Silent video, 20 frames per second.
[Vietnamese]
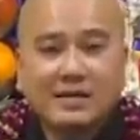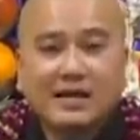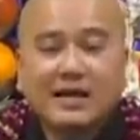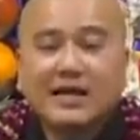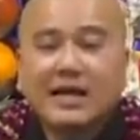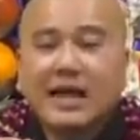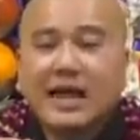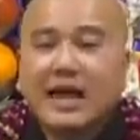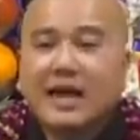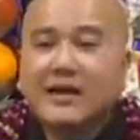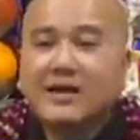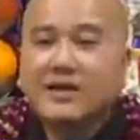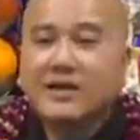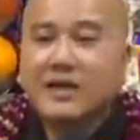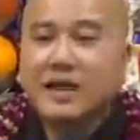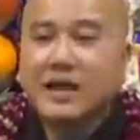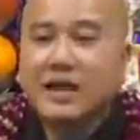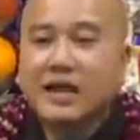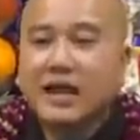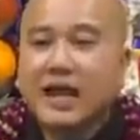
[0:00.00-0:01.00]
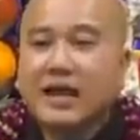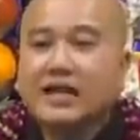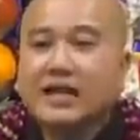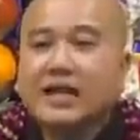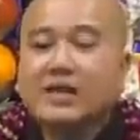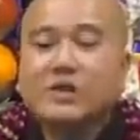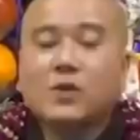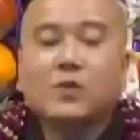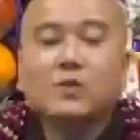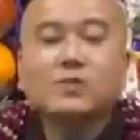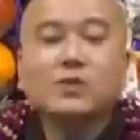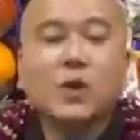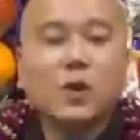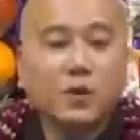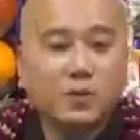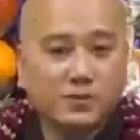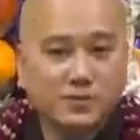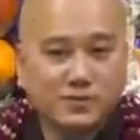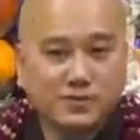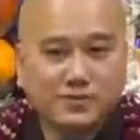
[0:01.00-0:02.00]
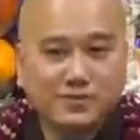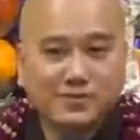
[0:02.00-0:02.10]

Cái lá đó là lá cây thốt nốt,